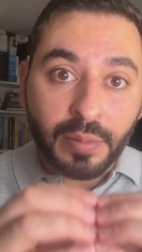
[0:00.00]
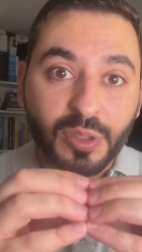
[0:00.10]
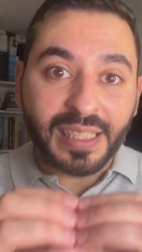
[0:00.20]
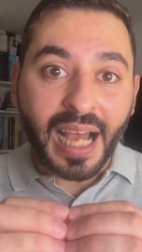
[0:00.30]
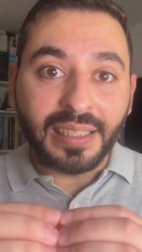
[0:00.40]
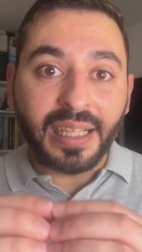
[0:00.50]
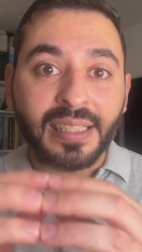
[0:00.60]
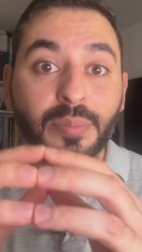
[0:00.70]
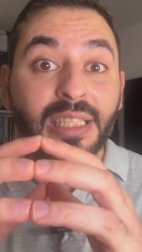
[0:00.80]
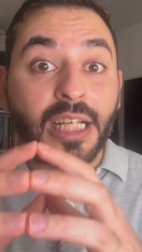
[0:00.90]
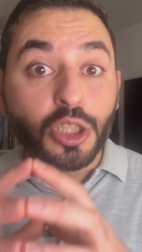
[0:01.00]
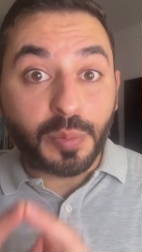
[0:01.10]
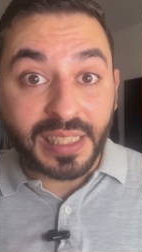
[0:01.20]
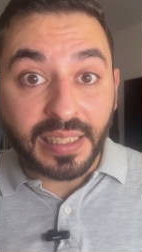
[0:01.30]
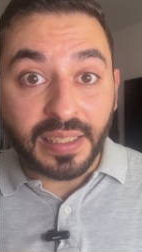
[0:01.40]
المساعدات من الجوب
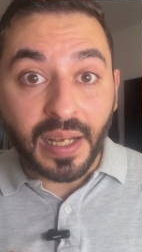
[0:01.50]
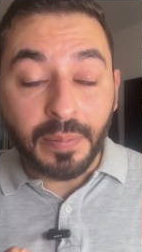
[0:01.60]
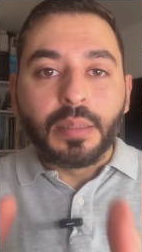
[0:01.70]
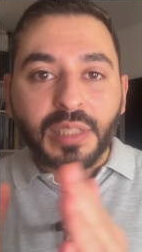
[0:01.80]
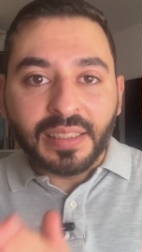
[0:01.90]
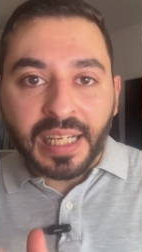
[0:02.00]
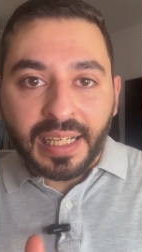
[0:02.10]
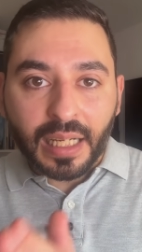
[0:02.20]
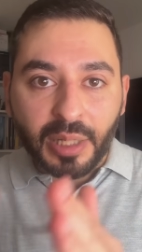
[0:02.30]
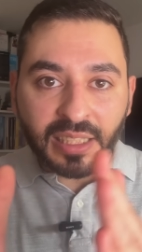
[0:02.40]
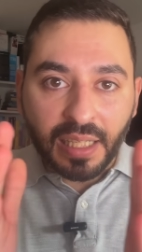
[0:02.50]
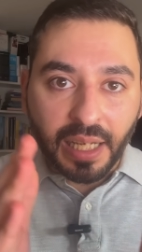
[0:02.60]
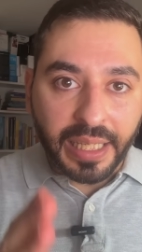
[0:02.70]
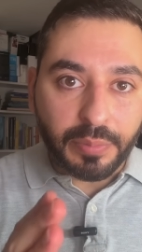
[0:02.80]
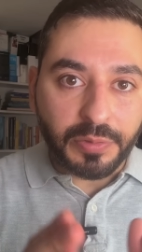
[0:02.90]
سنتر ننتقل لخبرنا
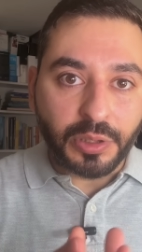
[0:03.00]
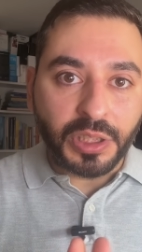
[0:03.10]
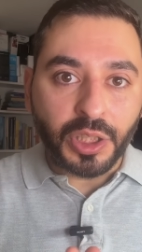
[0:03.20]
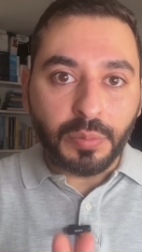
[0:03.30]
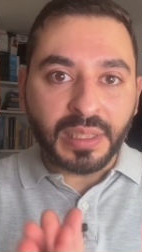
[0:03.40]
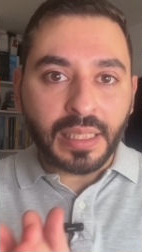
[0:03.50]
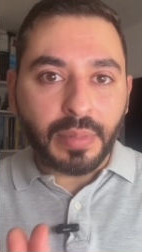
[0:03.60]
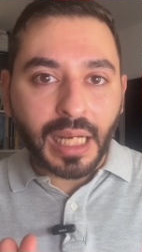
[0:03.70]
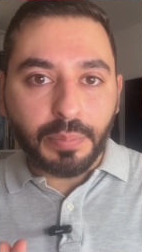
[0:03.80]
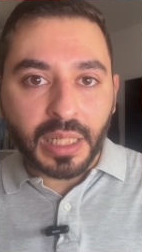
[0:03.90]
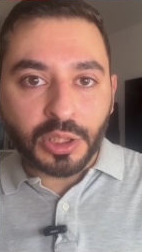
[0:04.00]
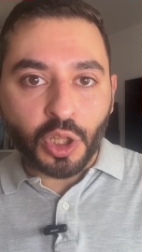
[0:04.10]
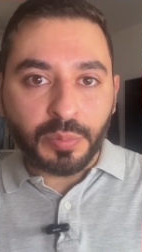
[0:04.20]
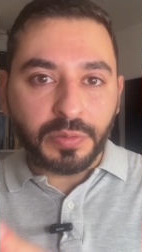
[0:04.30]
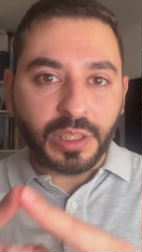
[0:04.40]
الأخير بفيديو اليوم مثل ما
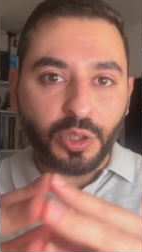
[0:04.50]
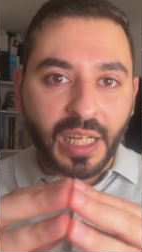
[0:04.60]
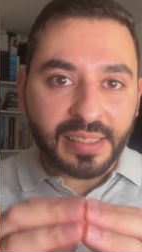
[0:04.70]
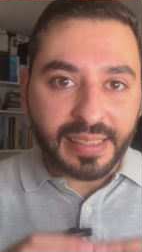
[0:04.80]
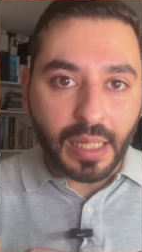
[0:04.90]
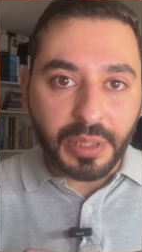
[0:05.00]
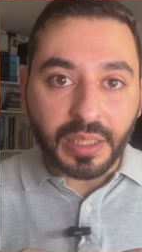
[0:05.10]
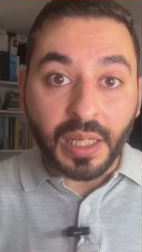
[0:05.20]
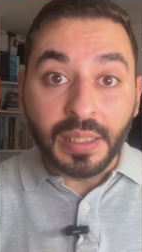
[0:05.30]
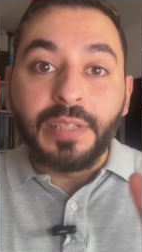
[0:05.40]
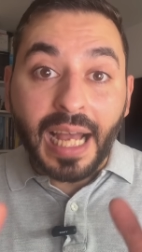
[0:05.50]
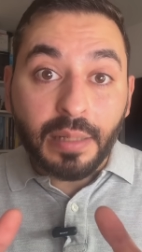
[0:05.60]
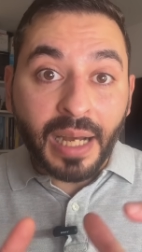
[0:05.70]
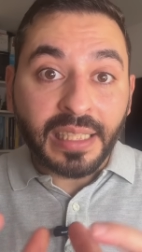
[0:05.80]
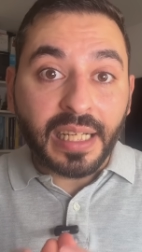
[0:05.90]
خبرتكم بفيديوهات سابقة
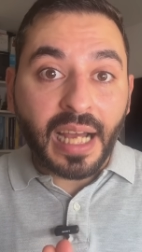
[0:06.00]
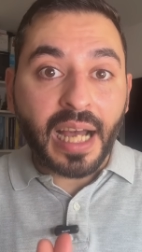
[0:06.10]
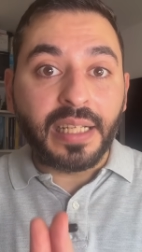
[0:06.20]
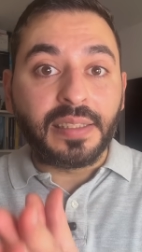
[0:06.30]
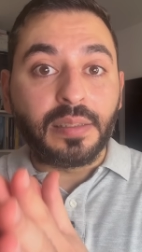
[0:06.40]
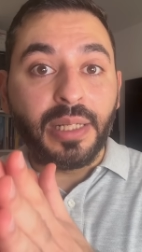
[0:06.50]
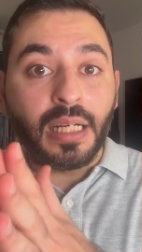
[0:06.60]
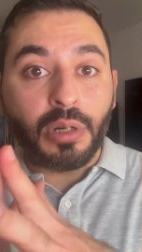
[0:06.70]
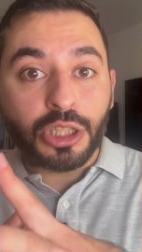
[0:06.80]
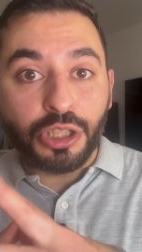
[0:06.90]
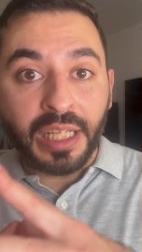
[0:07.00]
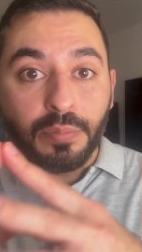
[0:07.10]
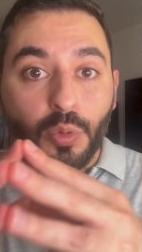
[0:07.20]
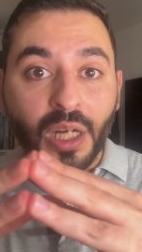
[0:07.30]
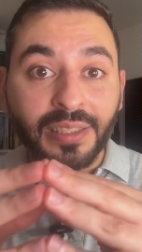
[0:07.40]
فألمانيا رحلت 28
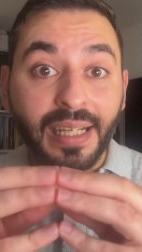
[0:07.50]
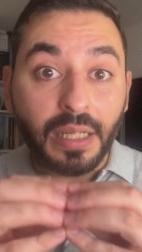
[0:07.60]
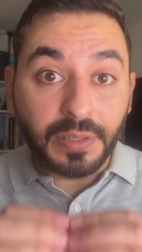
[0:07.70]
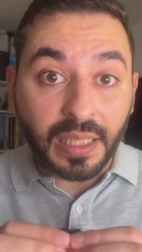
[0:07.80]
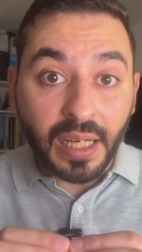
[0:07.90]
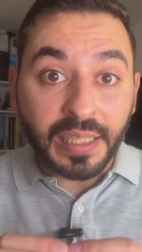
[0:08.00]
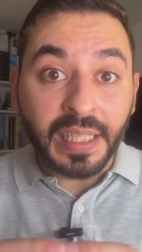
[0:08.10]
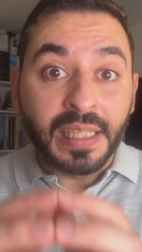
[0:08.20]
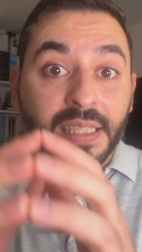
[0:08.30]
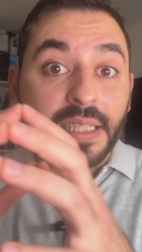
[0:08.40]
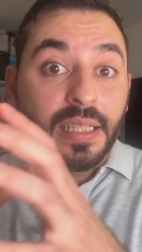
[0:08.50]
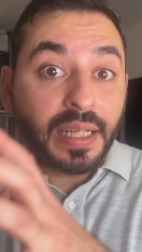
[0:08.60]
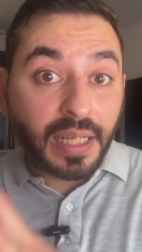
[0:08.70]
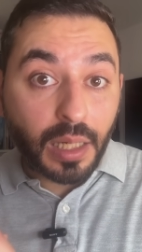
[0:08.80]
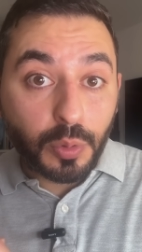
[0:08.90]
مواطن أفغاني
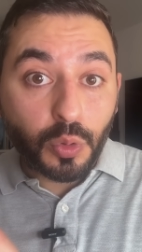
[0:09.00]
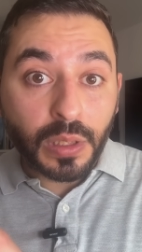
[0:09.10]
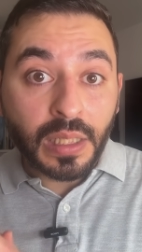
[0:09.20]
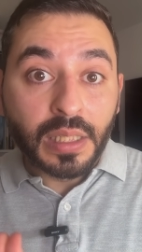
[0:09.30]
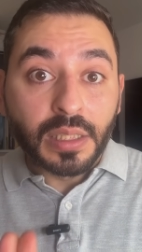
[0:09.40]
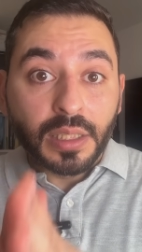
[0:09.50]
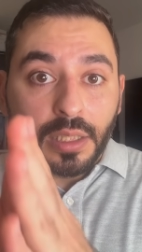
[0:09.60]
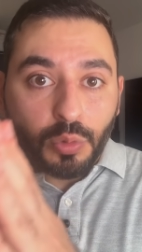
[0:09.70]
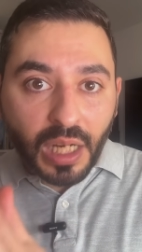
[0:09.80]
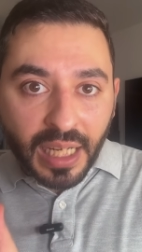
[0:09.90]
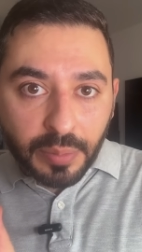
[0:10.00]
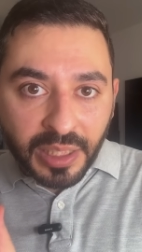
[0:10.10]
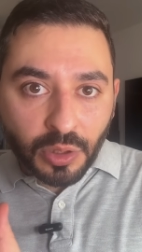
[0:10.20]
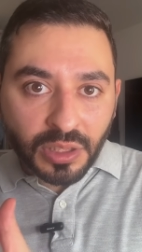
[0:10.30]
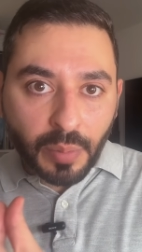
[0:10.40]
لكابول
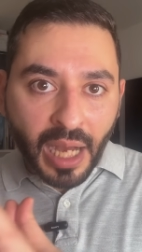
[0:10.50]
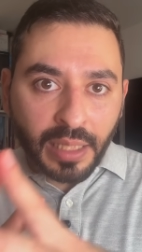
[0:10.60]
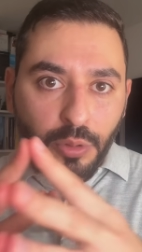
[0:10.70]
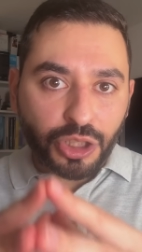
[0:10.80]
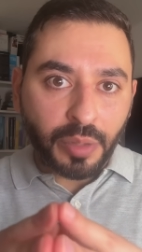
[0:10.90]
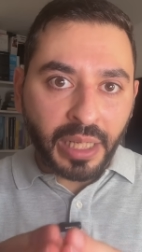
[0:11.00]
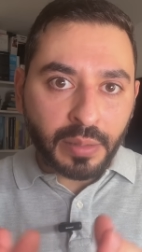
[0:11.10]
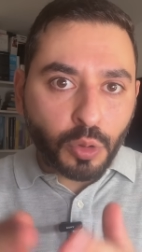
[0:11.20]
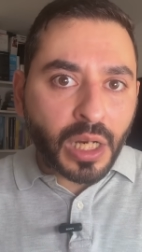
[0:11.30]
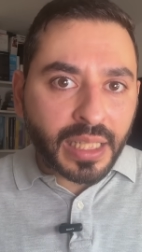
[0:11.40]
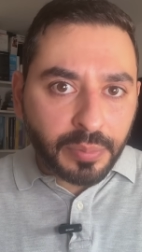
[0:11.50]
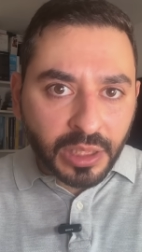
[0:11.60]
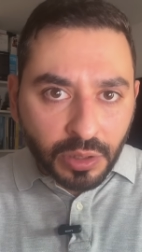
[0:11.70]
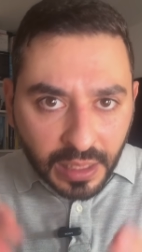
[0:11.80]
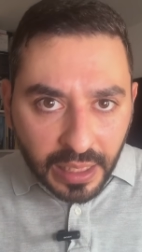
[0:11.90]
وغالبيتهم طبعا مجرمين مو
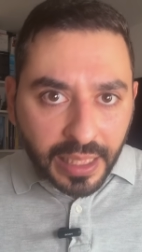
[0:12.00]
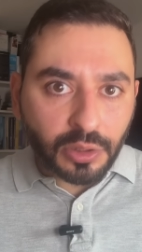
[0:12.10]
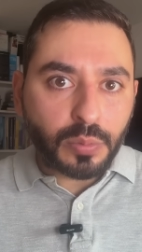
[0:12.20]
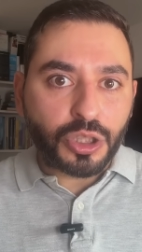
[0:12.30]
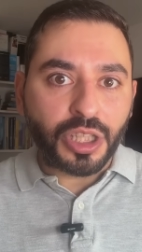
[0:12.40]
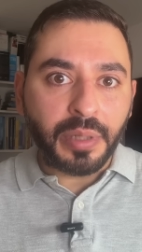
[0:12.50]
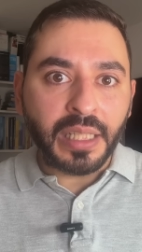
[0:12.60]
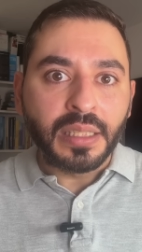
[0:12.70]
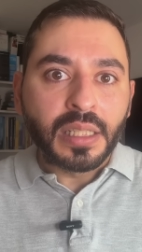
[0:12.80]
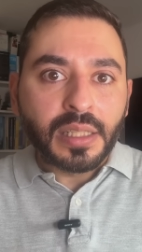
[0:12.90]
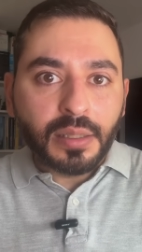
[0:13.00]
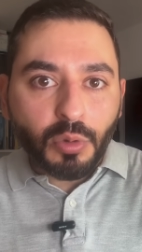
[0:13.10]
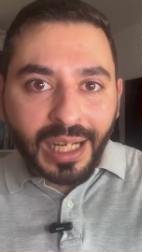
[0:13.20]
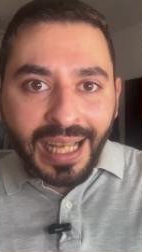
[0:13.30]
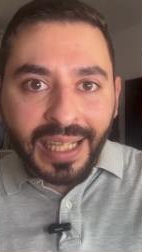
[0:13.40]
غالبيتهم كلياتهم مجرمين
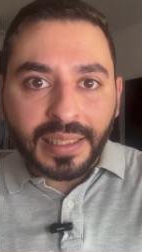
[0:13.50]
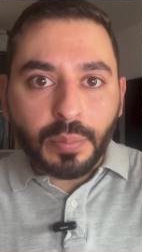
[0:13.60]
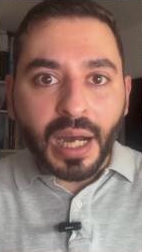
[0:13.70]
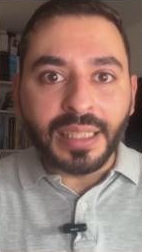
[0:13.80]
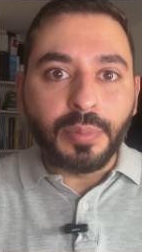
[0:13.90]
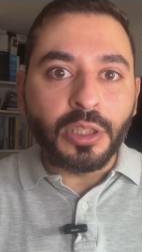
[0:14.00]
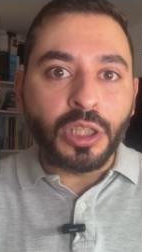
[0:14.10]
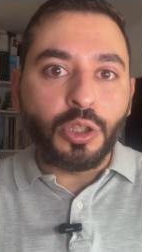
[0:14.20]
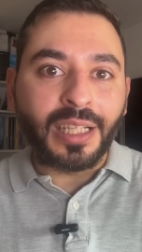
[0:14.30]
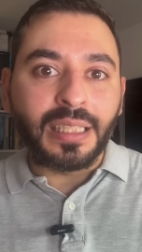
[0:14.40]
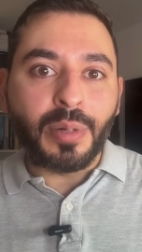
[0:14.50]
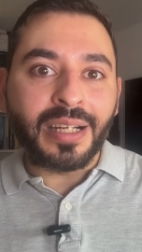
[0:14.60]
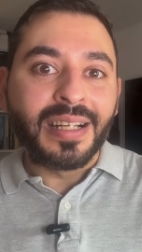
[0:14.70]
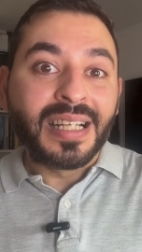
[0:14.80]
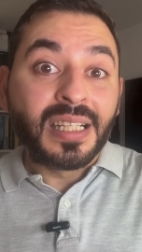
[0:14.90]
ولكن البعض منهم يعتبر
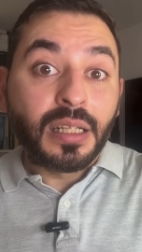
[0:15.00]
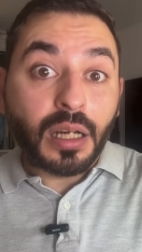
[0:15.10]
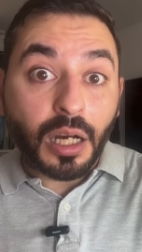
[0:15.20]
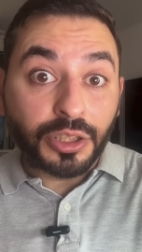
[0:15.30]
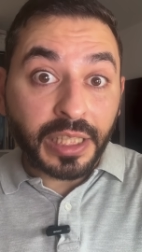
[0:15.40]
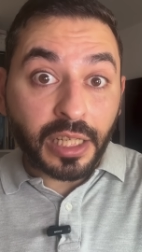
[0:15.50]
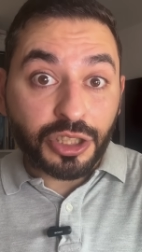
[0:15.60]
خطير